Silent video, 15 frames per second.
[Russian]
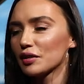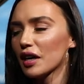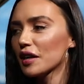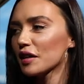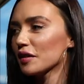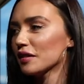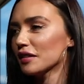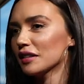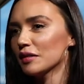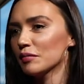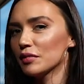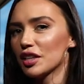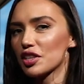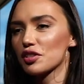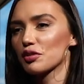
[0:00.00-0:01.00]
так, э,
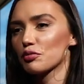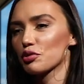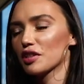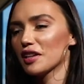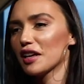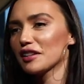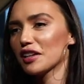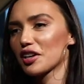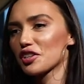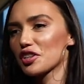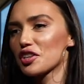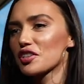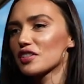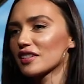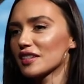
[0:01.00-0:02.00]
мне кажется, уже ни одна
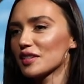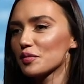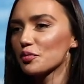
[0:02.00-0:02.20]
женщина не